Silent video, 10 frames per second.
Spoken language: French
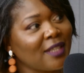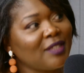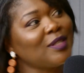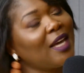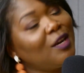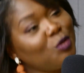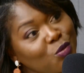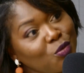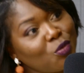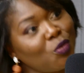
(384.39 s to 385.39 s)
Ce sera le
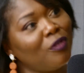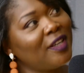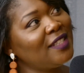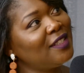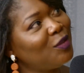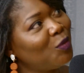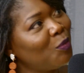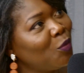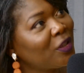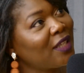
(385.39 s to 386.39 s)
jour où on va essayer de
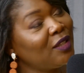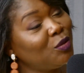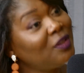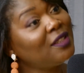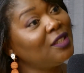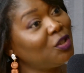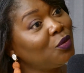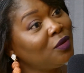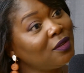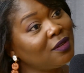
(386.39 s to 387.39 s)
montrer toutes ces
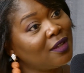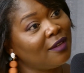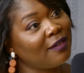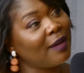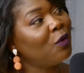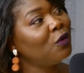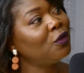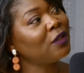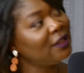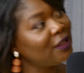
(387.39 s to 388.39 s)
choses, vraiment
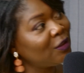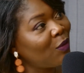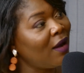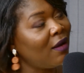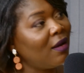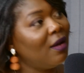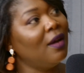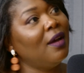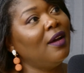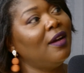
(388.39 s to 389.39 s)
notre histoire
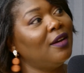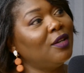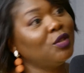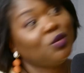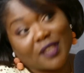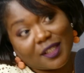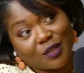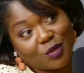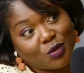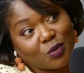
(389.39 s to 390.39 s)
euh, jusqu'à
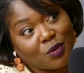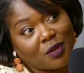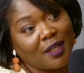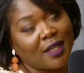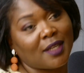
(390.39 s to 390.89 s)
ce jour.